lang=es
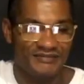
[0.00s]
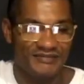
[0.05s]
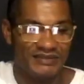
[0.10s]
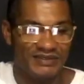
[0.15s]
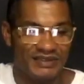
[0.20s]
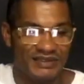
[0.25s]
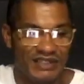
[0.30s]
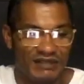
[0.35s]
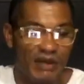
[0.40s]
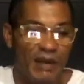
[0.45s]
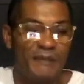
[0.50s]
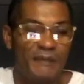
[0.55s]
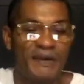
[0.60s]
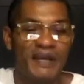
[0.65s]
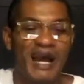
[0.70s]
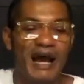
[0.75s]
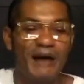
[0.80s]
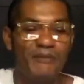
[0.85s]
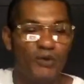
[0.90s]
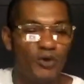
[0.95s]
Sin más
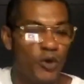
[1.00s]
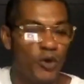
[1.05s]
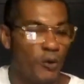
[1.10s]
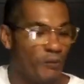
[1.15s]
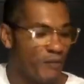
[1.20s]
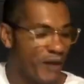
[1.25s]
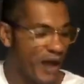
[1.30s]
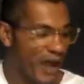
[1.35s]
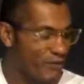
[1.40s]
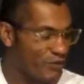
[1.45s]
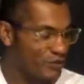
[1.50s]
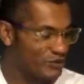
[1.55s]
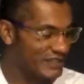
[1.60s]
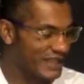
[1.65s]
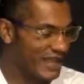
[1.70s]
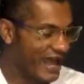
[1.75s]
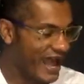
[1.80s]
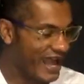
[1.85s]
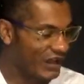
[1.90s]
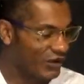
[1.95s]
preámbulo, vamos
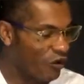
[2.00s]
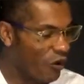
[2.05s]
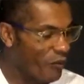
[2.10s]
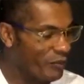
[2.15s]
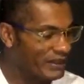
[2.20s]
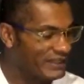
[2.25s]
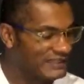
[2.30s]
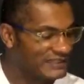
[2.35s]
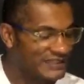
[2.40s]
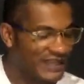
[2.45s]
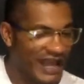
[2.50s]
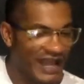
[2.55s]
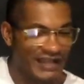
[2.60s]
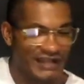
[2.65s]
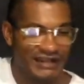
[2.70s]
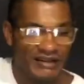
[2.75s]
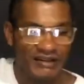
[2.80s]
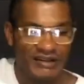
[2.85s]
a comenzar